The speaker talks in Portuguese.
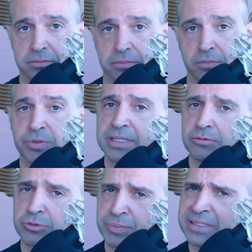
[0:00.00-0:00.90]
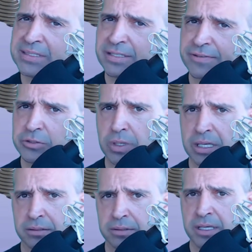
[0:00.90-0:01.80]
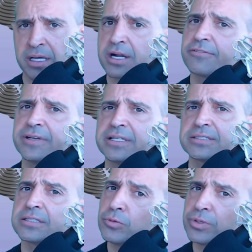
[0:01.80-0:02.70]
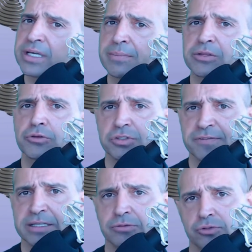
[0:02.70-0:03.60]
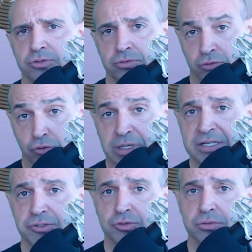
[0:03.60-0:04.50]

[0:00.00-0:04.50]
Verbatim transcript: no entanto, espumante ser factual, refira-se unicamente aos fatos do caso.